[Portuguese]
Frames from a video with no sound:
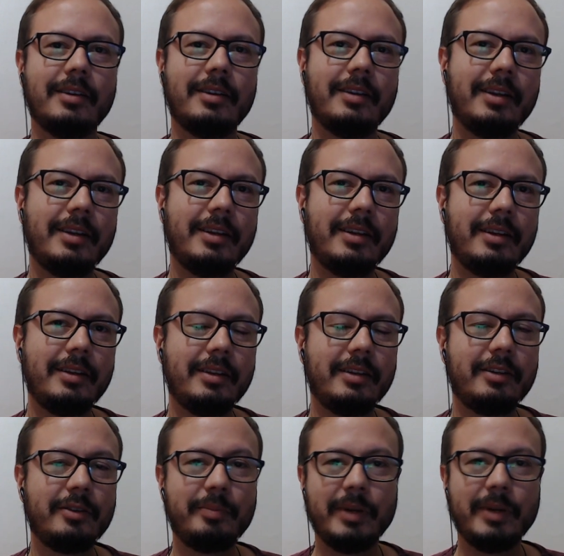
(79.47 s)
é,
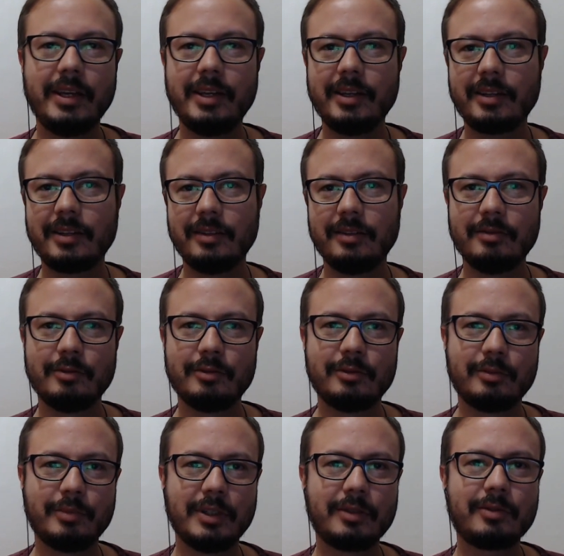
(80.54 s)
airbag no
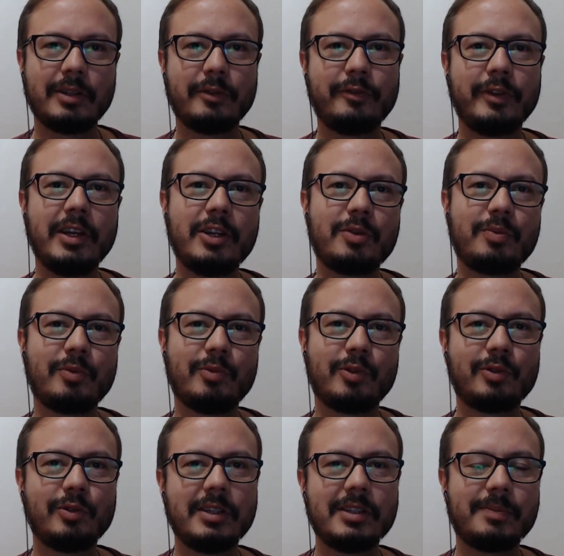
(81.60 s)
banco da frente para o
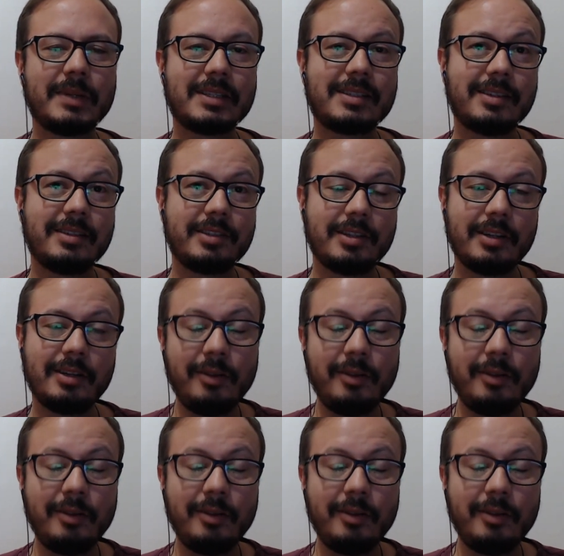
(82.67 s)
motorista e passageiro.